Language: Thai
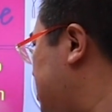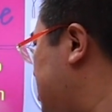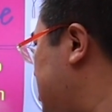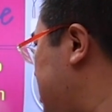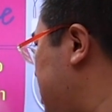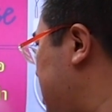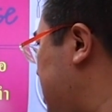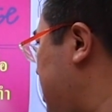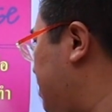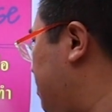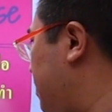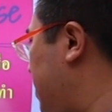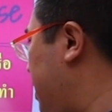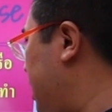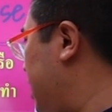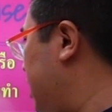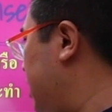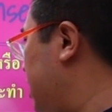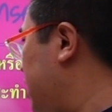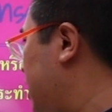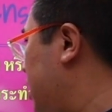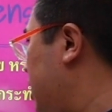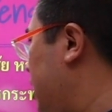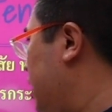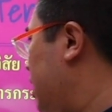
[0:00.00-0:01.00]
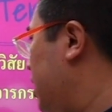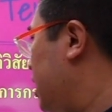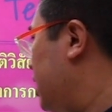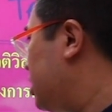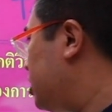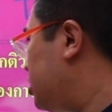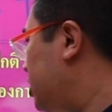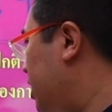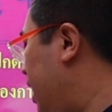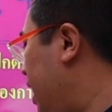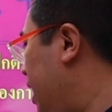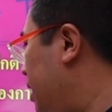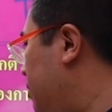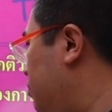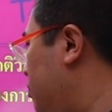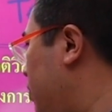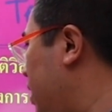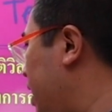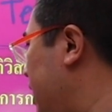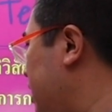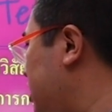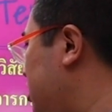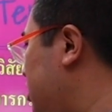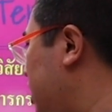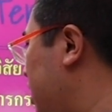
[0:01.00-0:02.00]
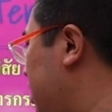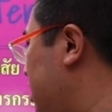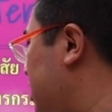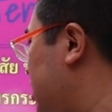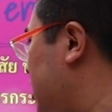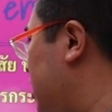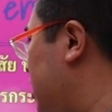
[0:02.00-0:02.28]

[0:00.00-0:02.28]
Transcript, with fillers: สเตอร์น่าจะเป็น Jane brushes